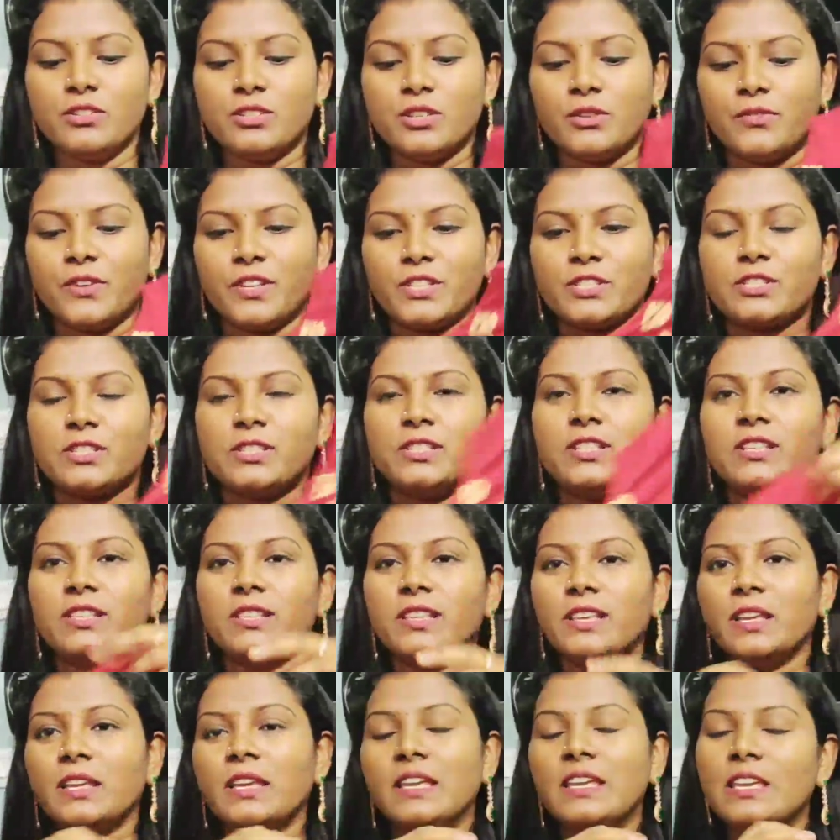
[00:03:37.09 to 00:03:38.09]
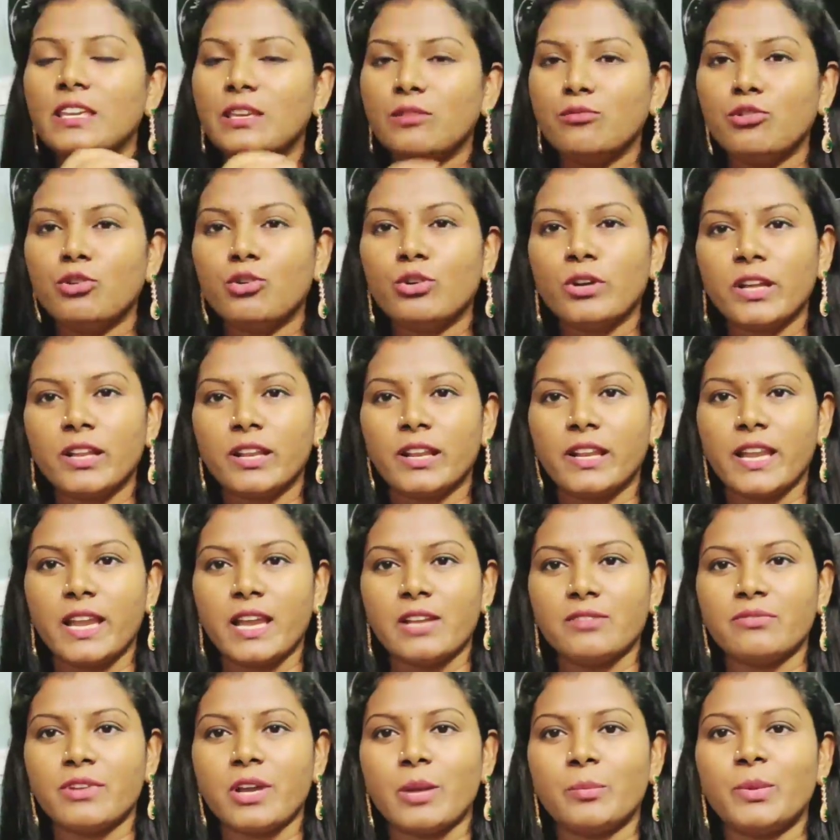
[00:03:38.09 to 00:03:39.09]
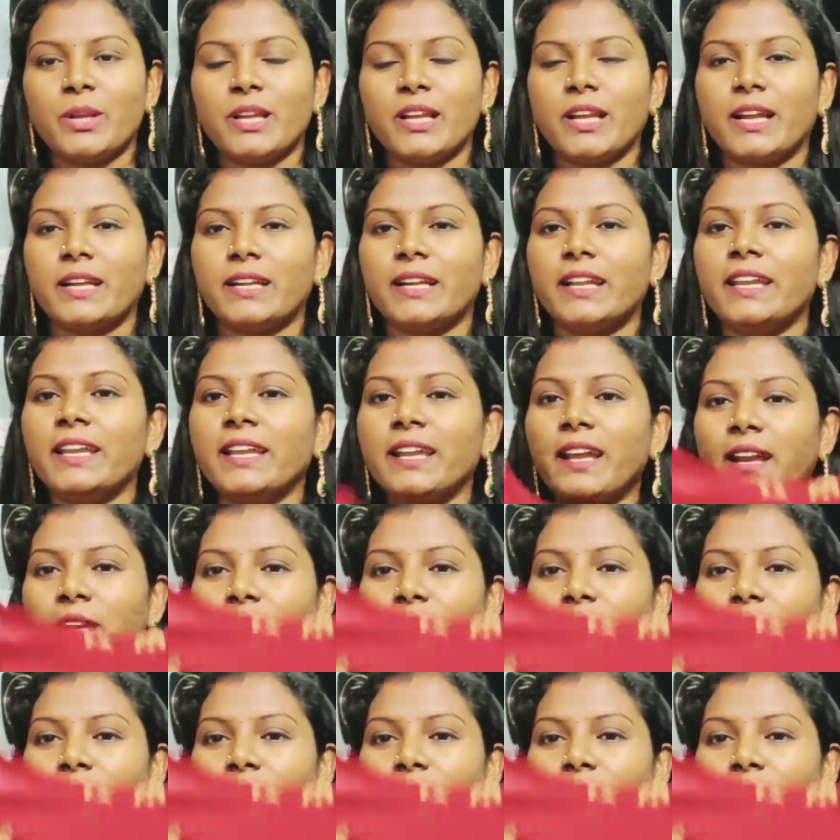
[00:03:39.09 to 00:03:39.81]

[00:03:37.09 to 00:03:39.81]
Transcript: సో ఫస్ట్ది ఇది ఇవి కూడా రేయాన్ ఫ్యాబ్రిక్ అండి